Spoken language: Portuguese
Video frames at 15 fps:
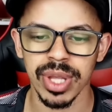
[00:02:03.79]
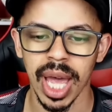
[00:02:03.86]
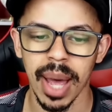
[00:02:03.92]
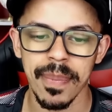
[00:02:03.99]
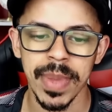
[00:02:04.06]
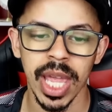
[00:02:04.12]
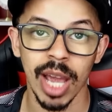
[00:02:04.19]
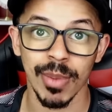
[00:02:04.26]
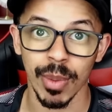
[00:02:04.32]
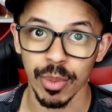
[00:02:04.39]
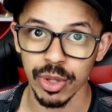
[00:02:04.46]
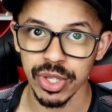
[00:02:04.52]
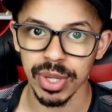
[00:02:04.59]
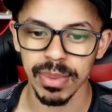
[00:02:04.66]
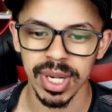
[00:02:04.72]
tá? É uma
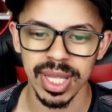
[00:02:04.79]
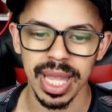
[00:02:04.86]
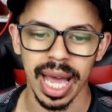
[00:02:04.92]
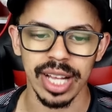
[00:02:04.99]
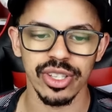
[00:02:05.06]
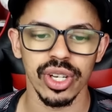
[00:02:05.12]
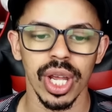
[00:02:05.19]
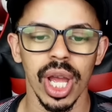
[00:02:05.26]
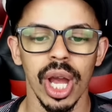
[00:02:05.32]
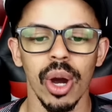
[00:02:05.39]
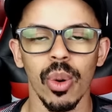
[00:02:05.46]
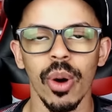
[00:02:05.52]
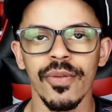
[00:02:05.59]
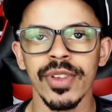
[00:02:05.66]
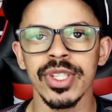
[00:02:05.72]
possibilidade.
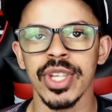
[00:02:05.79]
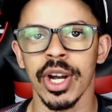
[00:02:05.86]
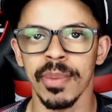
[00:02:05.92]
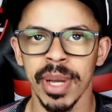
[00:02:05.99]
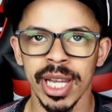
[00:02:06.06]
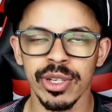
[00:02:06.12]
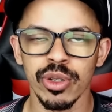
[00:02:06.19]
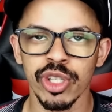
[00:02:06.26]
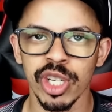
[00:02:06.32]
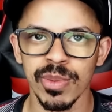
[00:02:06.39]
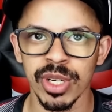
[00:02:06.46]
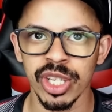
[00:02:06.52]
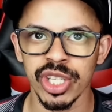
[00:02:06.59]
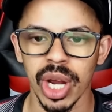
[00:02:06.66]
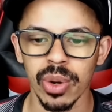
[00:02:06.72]
Oficialmente Finalmente, o
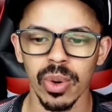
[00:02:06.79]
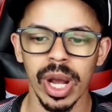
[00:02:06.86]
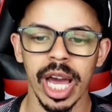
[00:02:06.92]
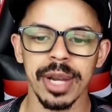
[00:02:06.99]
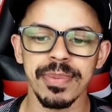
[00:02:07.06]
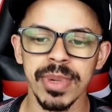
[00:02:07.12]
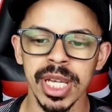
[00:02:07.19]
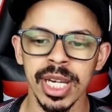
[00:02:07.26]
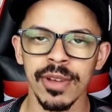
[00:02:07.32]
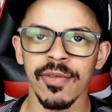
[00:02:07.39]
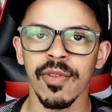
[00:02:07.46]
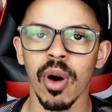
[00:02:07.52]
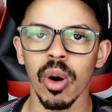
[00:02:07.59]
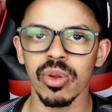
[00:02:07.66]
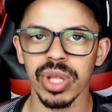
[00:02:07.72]
time de Thiago Carpini
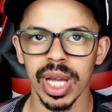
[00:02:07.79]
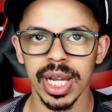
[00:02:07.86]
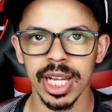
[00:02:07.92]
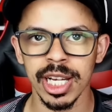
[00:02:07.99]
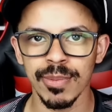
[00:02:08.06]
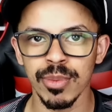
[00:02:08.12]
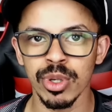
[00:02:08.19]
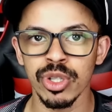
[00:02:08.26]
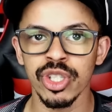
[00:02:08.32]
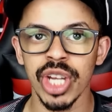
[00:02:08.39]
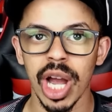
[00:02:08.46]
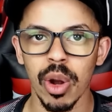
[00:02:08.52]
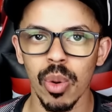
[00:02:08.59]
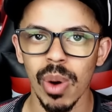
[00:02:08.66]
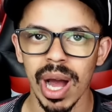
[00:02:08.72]
volta a campo no
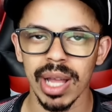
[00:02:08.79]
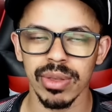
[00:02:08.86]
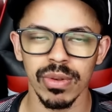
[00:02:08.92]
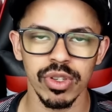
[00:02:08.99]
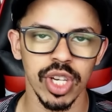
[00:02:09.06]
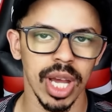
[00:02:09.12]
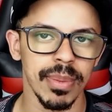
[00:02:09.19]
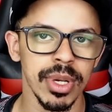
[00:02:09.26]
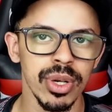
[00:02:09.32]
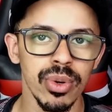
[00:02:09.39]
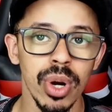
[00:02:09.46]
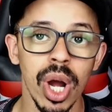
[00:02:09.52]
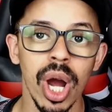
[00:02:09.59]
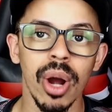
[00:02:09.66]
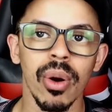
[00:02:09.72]
dia 4 de
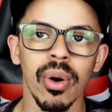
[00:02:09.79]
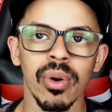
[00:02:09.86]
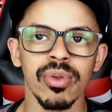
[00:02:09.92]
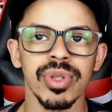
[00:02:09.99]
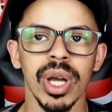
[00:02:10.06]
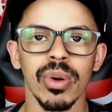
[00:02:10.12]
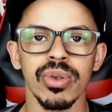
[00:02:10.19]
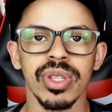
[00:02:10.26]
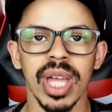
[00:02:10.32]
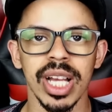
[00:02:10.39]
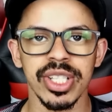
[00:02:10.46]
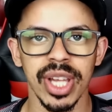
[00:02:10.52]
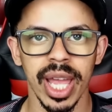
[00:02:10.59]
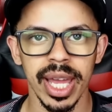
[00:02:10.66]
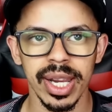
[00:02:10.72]
abril contra o
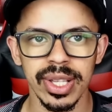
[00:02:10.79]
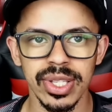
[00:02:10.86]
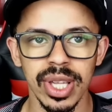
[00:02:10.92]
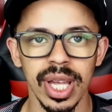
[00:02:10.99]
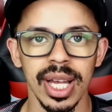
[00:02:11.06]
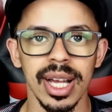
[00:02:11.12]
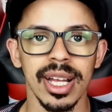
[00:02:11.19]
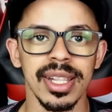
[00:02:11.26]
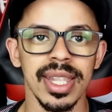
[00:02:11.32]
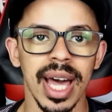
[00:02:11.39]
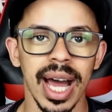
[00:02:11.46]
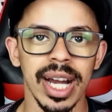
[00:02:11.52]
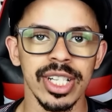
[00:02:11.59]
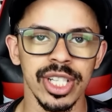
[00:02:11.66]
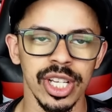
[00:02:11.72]
Tajeres
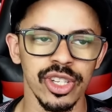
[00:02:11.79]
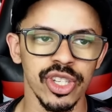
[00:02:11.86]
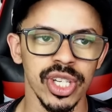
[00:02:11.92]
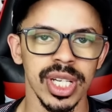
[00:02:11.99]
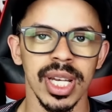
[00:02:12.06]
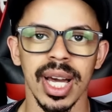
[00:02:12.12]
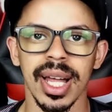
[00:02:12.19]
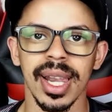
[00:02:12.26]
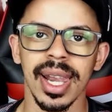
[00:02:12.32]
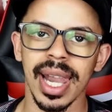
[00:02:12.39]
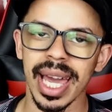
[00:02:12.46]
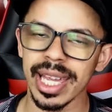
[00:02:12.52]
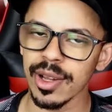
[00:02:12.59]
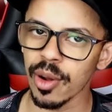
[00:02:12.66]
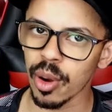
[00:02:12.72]
da Argentina,
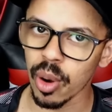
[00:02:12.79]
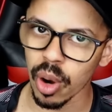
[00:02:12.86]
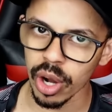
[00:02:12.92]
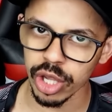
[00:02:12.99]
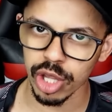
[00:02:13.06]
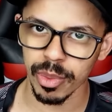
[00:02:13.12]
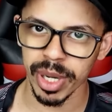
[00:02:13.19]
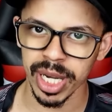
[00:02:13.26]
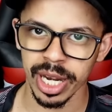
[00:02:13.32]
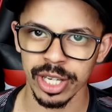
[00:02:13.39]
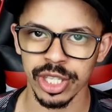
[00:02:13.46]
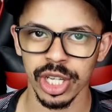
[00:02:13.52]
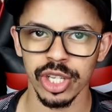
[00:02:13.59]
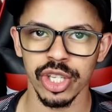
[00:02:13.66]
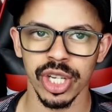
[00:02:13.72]
lá em Córdoba, na
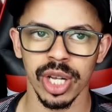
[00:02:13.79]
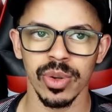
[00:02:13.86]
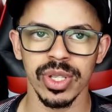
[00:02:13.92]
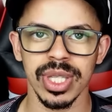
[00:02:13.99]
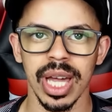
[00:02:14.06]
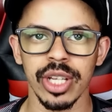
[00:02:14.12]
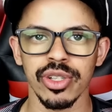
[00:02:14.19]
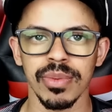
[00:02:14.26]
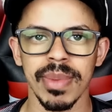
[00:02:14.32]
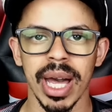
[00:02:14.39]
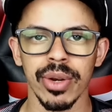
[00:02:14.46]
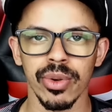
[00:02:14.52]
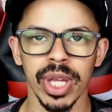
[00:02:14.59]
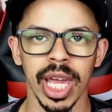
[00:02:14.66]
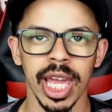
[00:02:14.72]
Argentina, no estádio
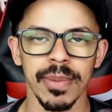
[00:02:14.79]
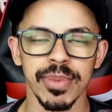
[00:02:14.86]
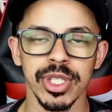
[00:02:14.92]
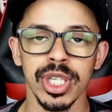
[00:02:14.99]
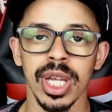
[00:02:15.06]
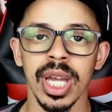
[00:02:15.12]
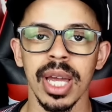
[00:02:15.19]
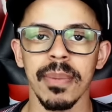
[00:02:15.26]
Mário Kempes,